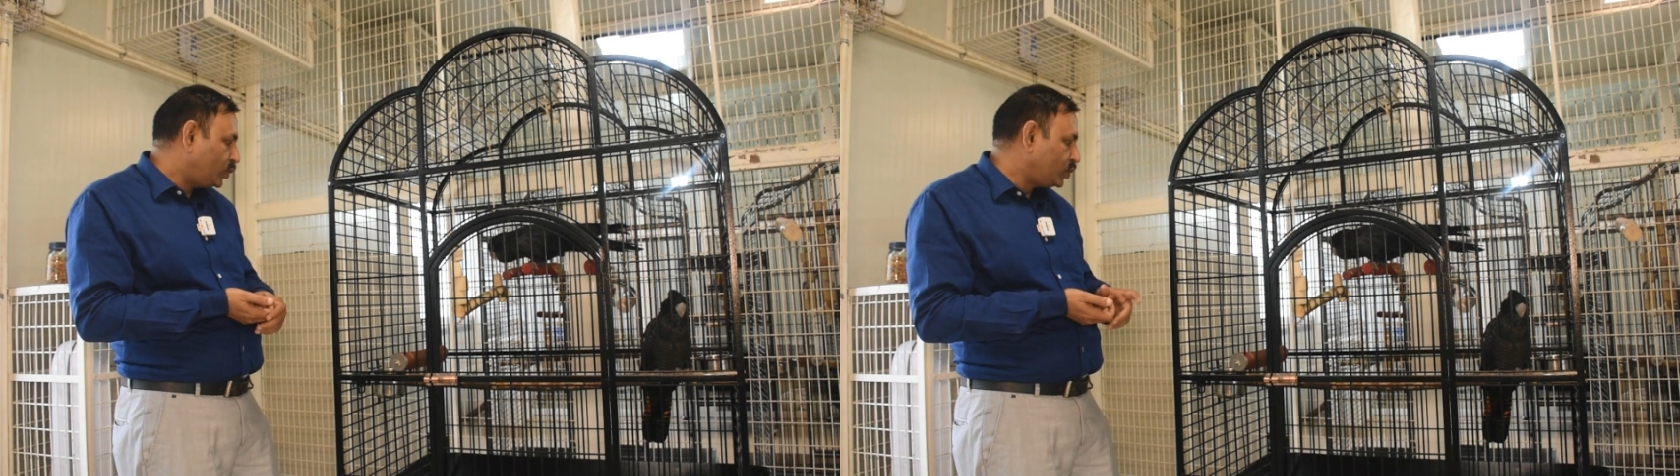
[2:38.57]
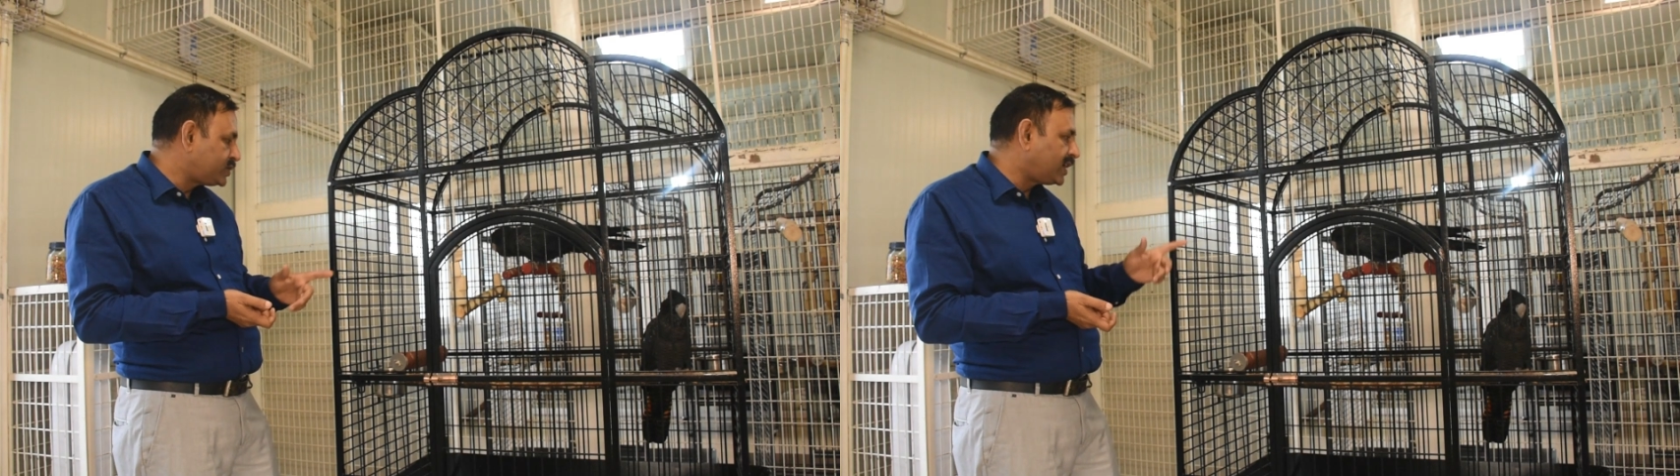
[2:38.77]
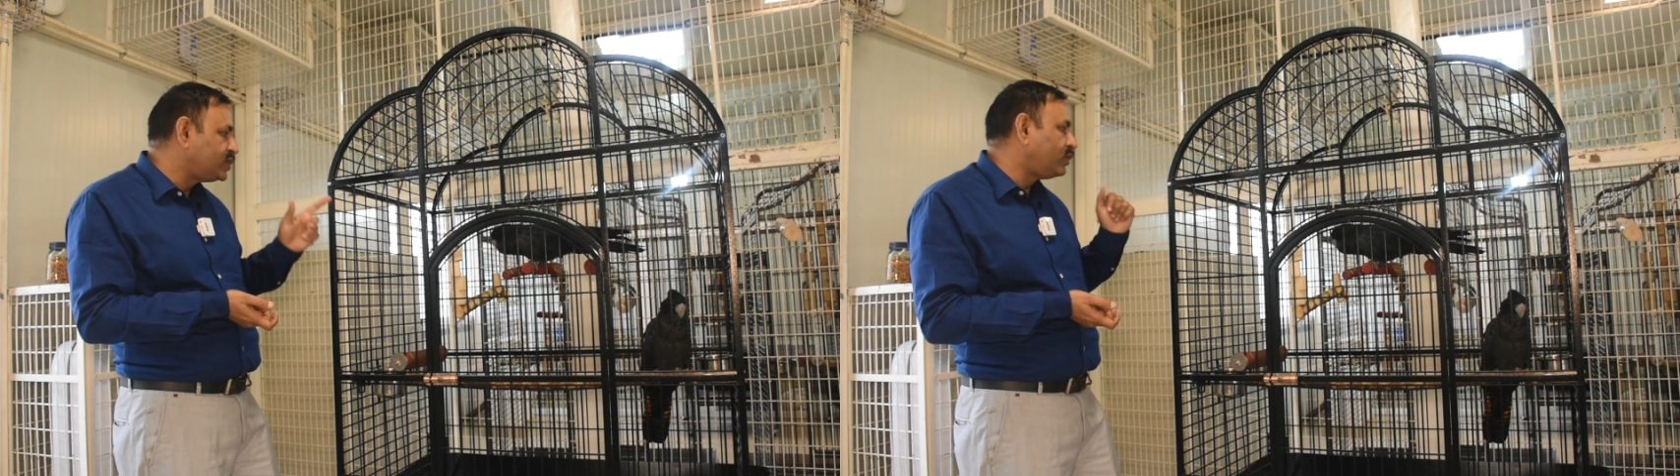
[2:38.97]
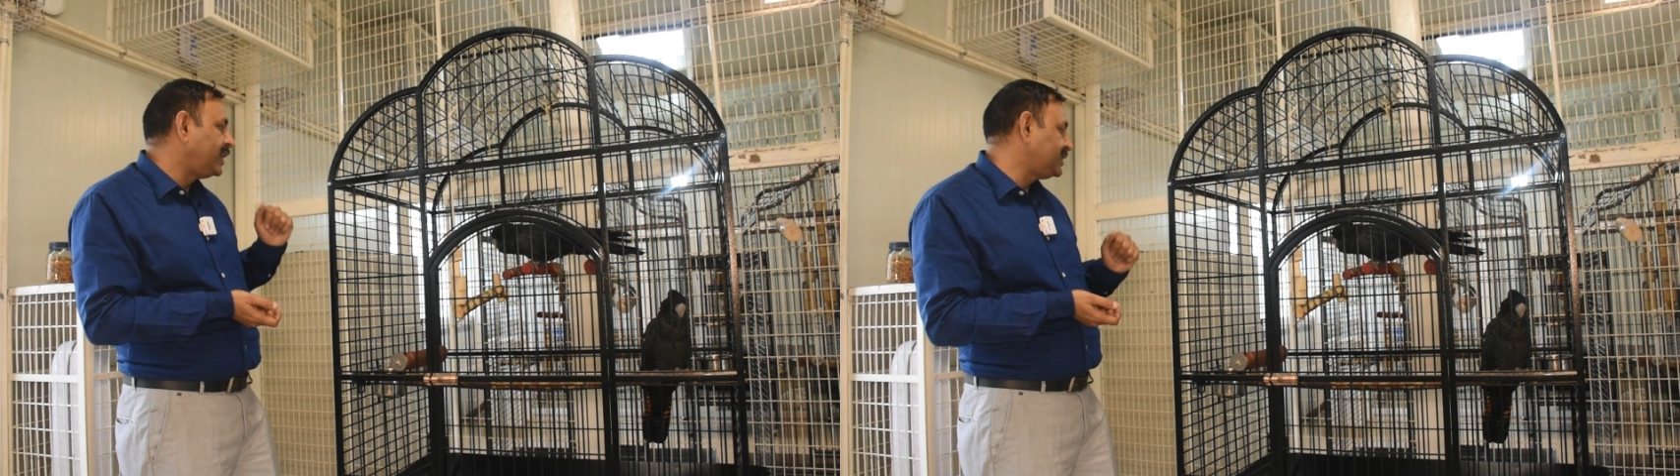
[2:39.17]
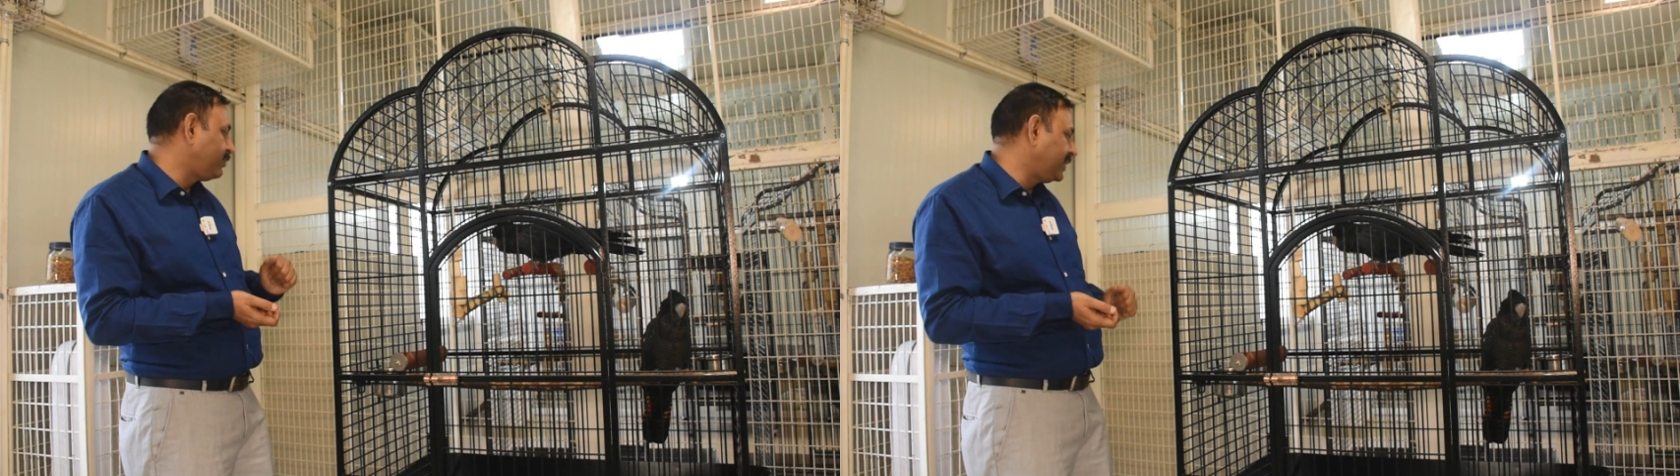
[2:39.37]
दूसरा जो
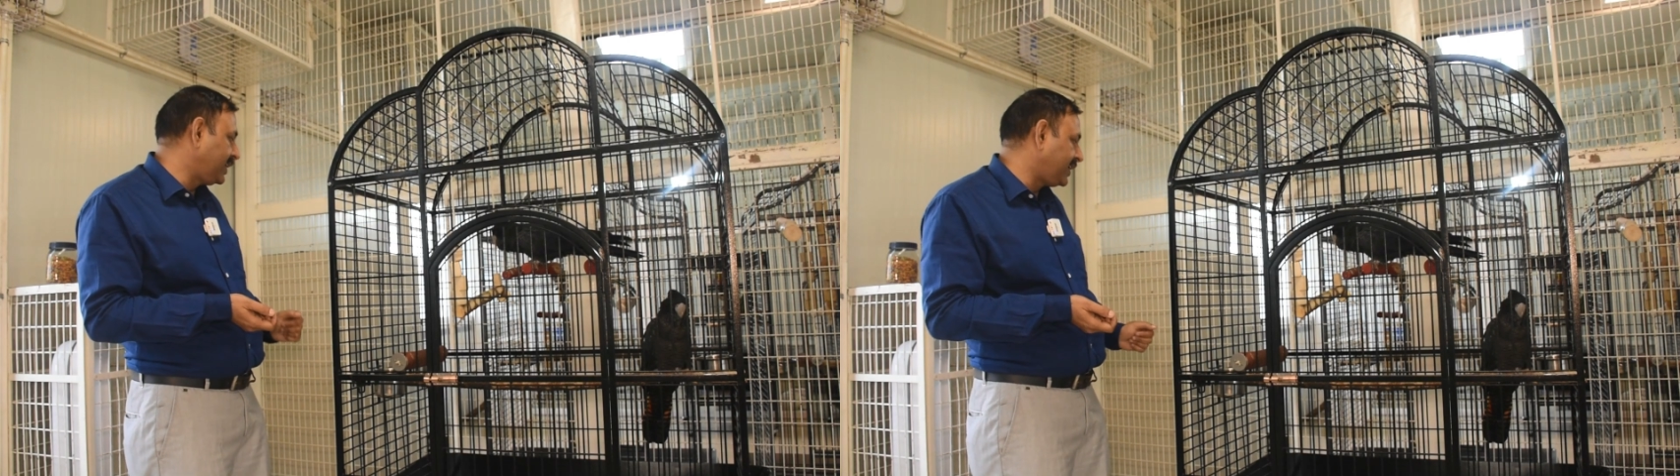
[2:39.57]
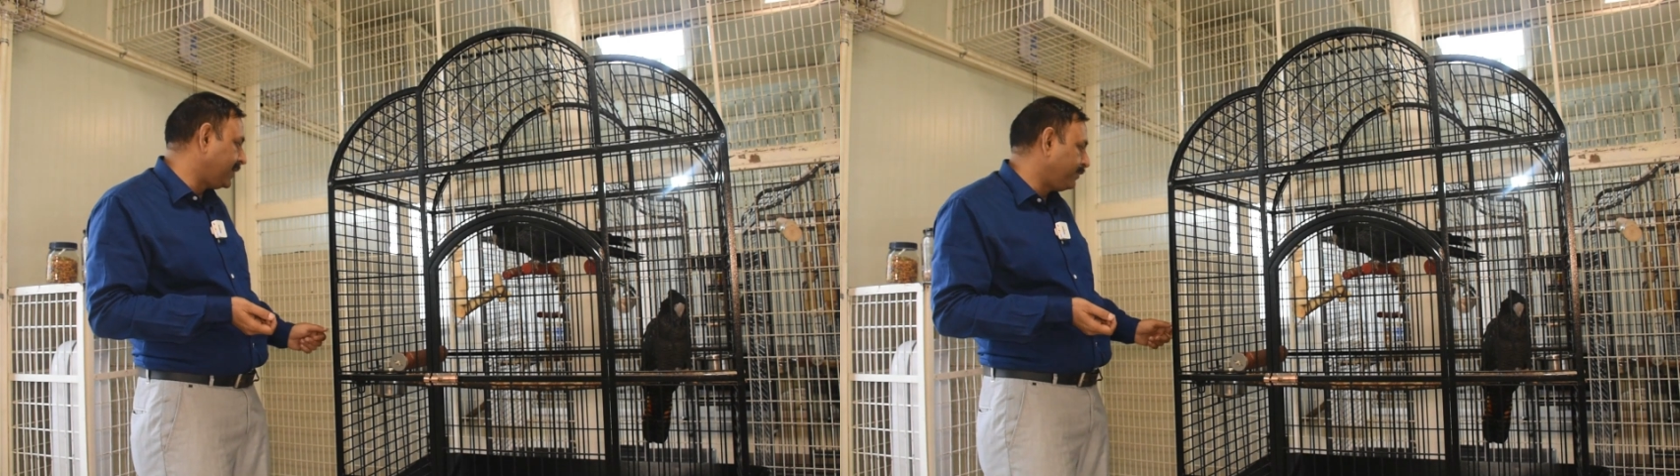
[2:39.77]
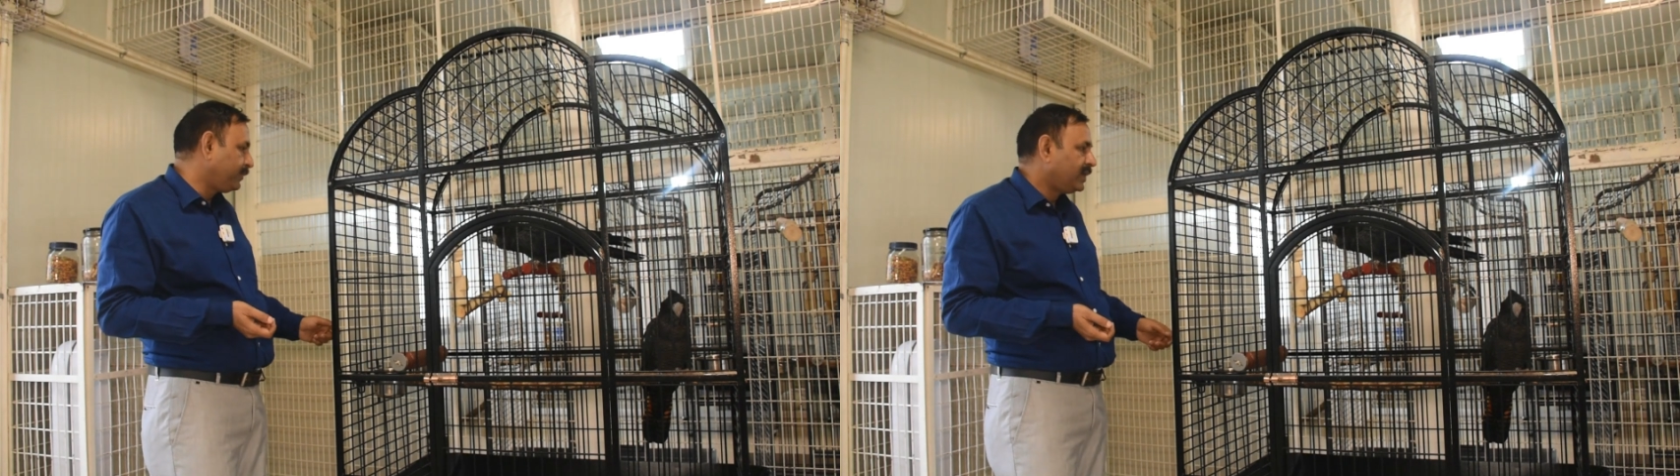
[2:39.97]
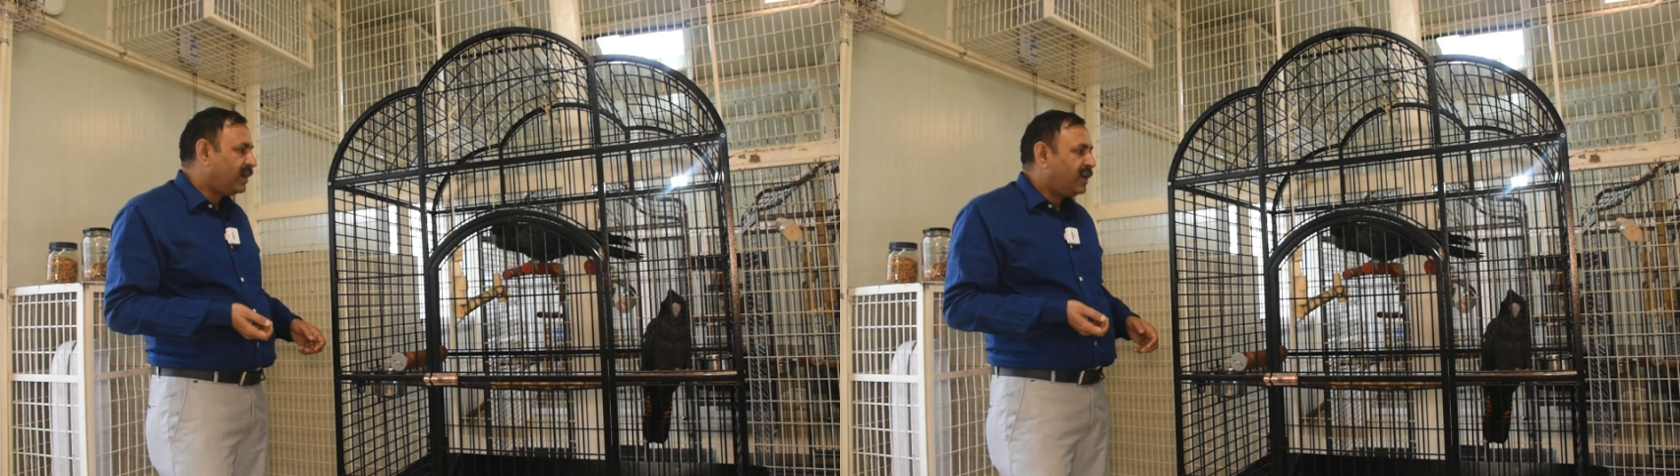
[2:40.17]
है इसमें देखिए